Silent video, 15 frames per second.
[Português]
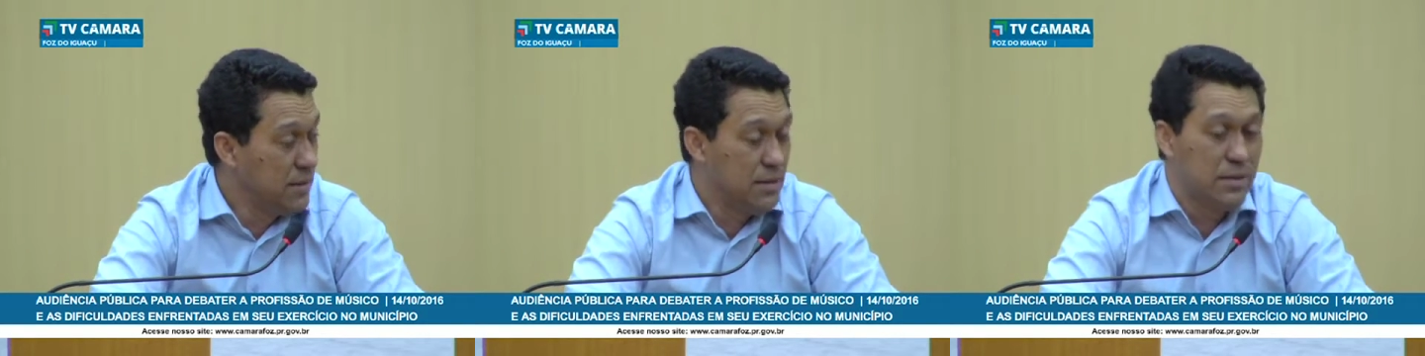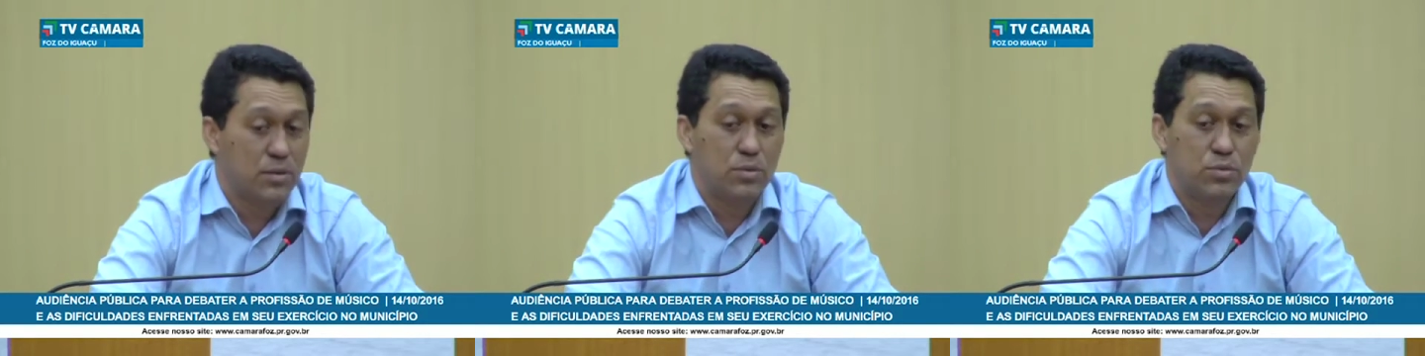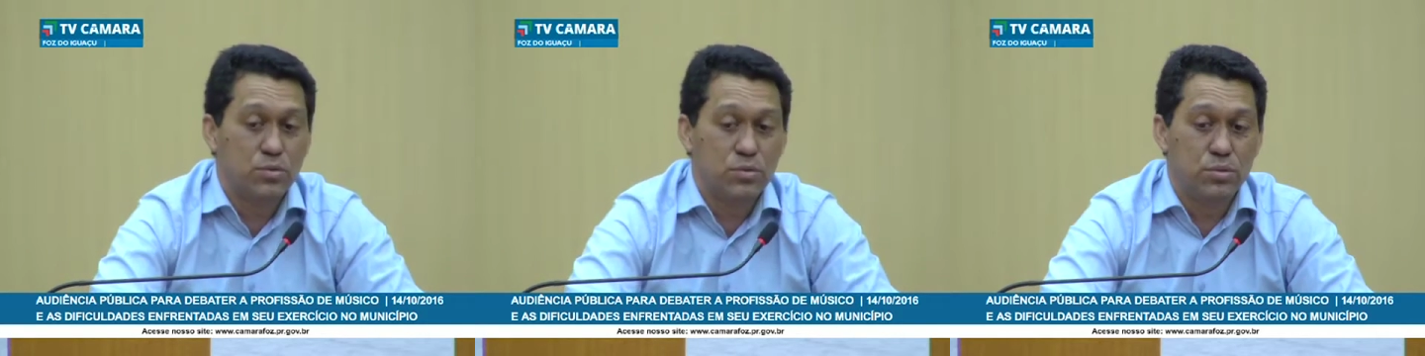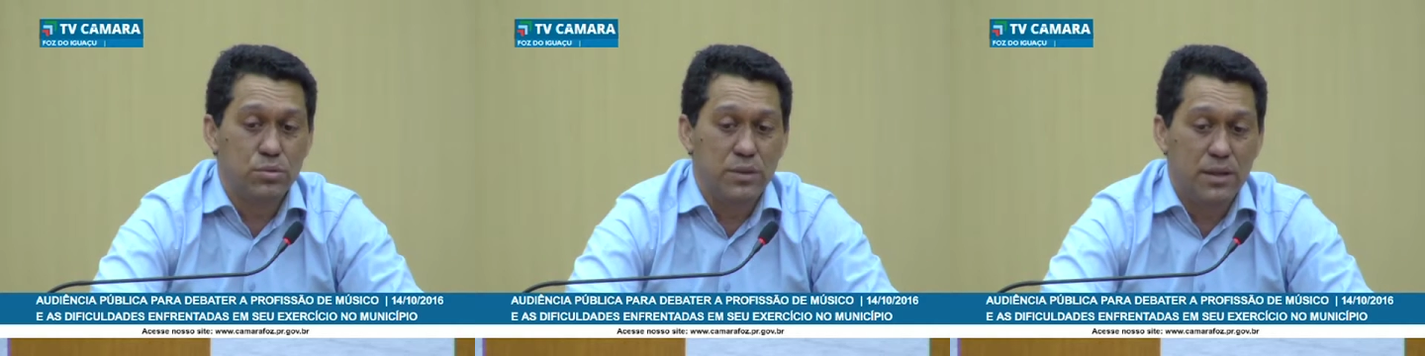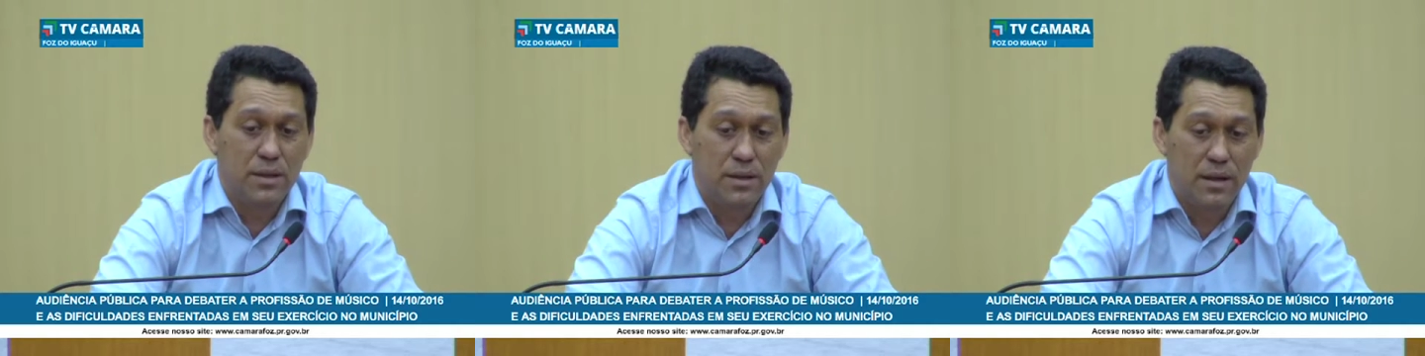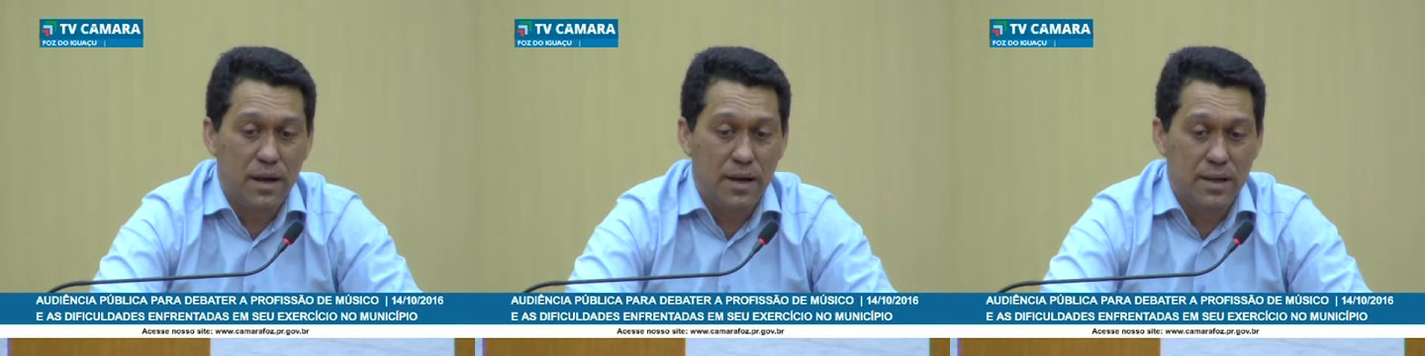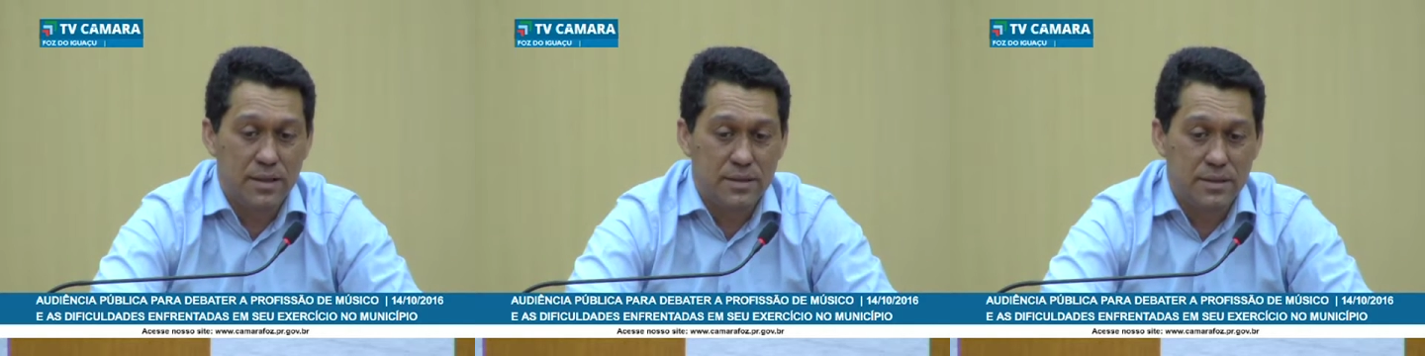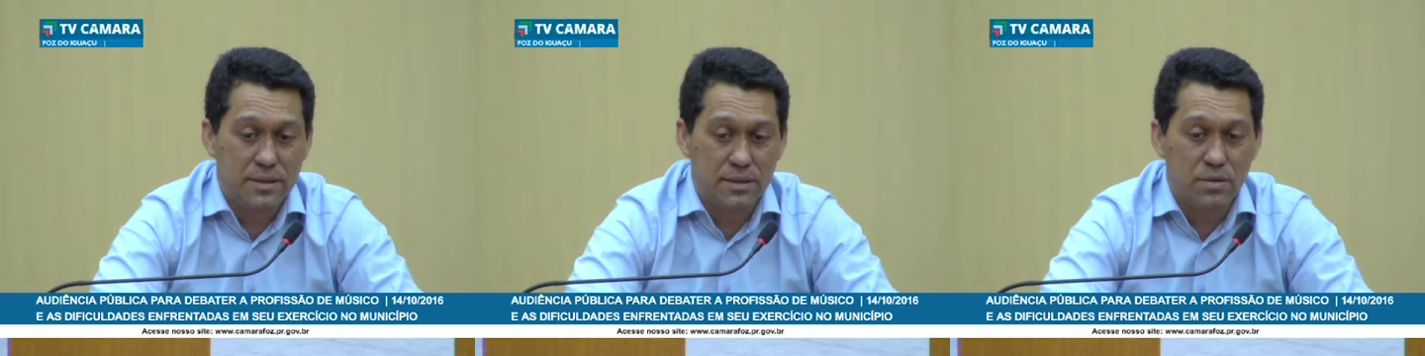Cultura,
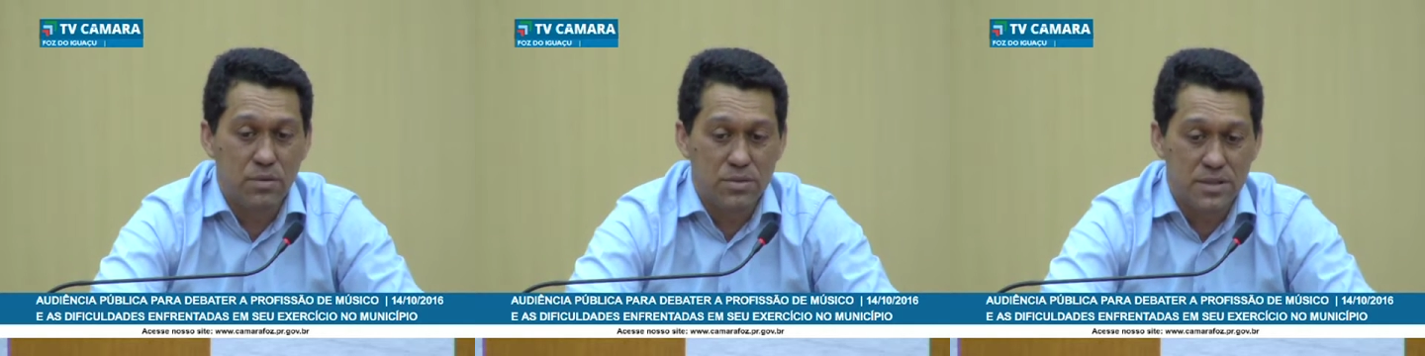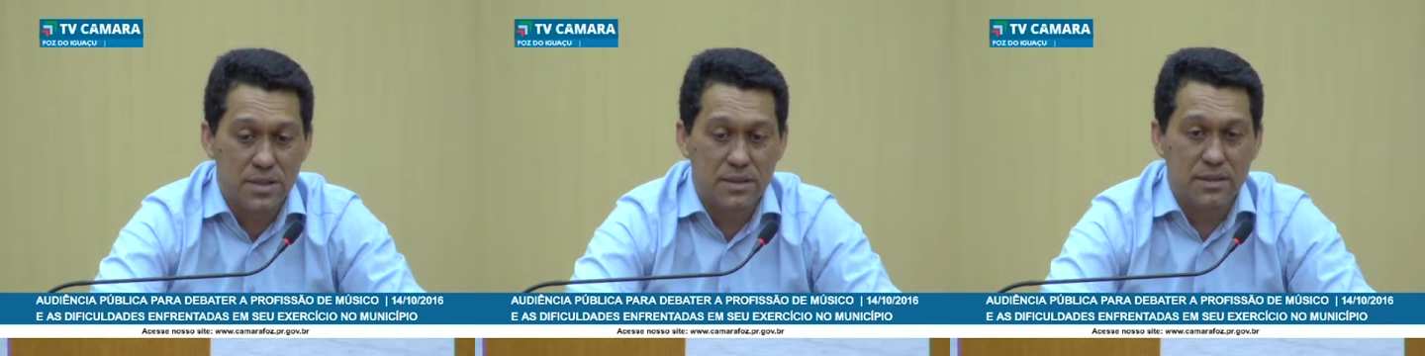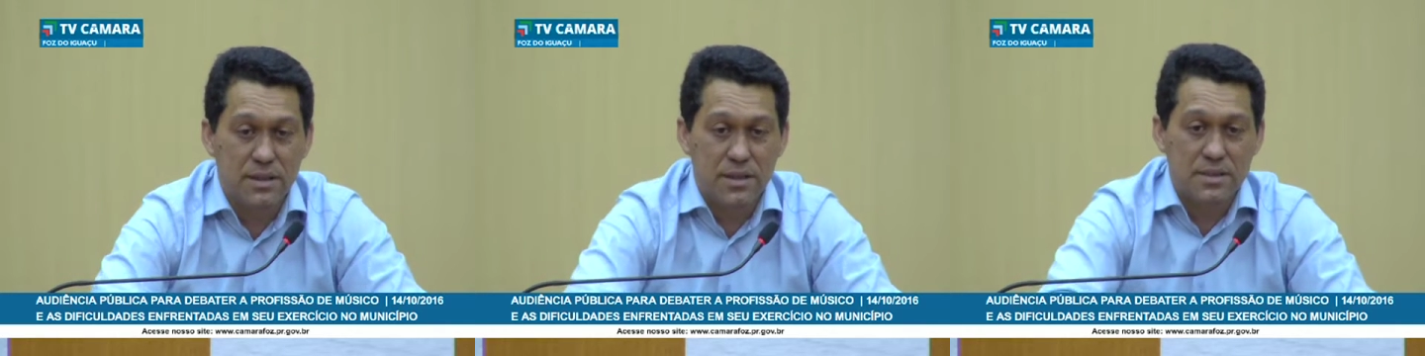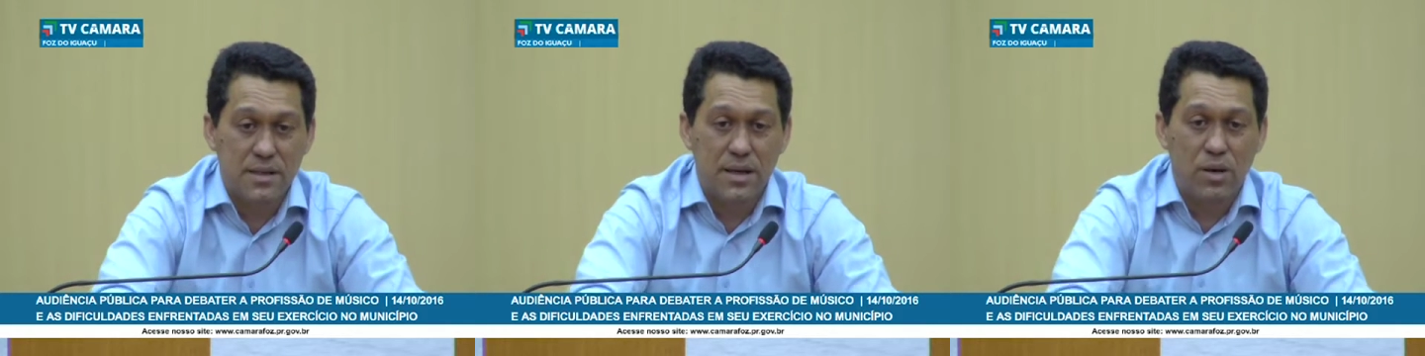arte, com certeza é